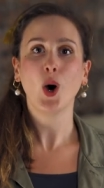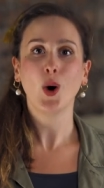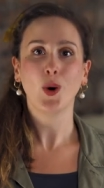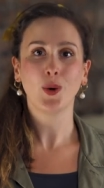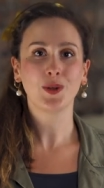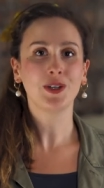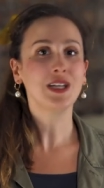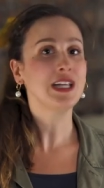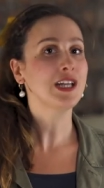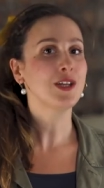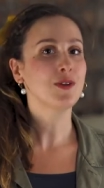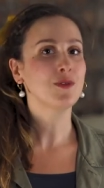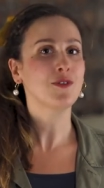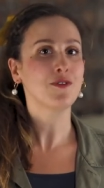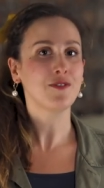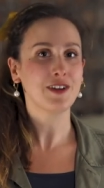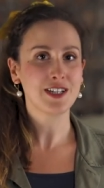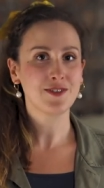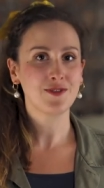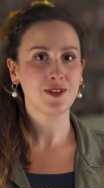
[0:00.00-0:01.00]
Und nicht
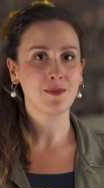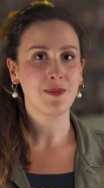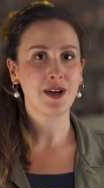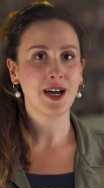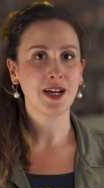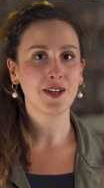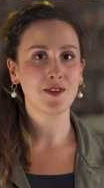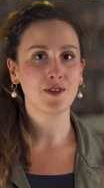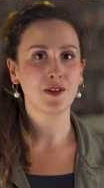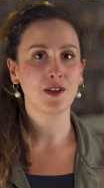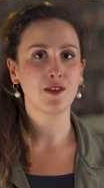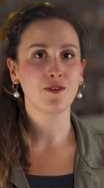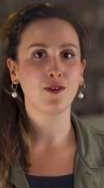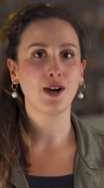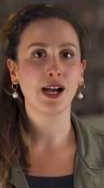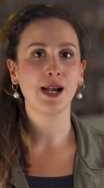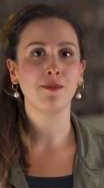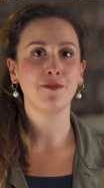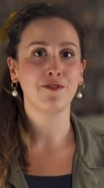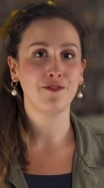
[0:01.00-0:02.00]
nur, was wir machen, sondern vor
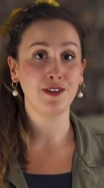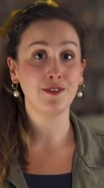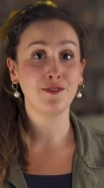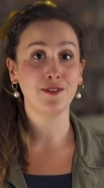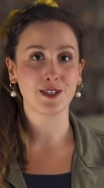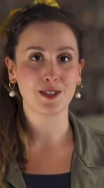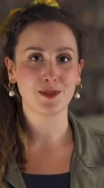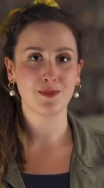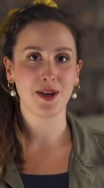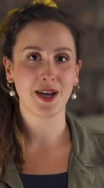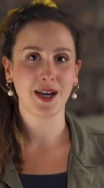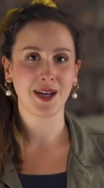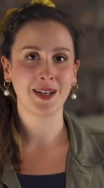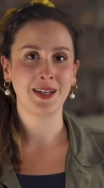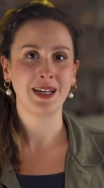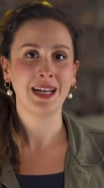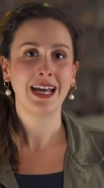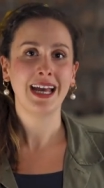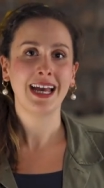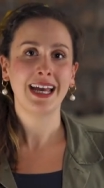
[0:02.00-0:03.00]
allem, wie wir es
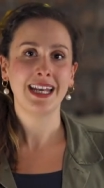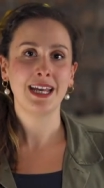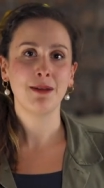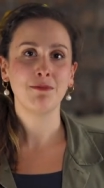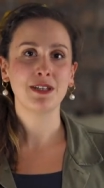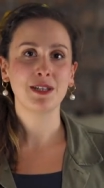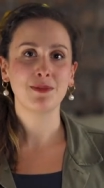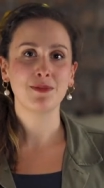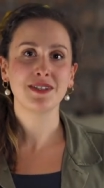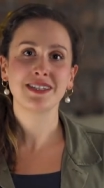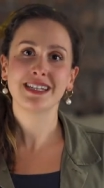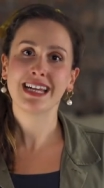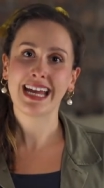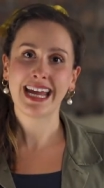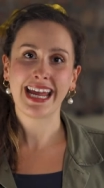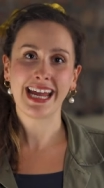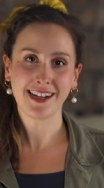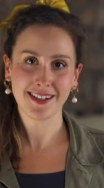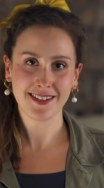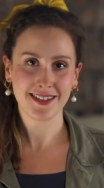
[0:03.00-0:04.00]
machen. Nämlich mit
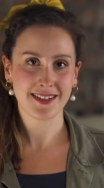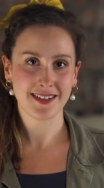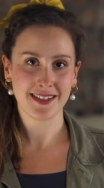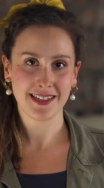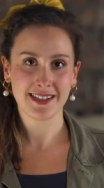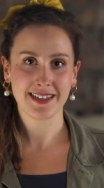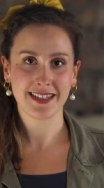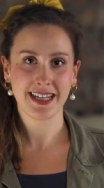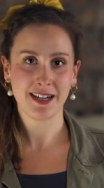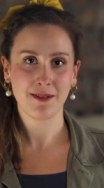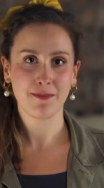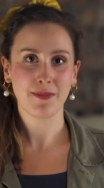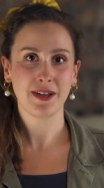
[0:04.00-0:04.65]
der existenziellen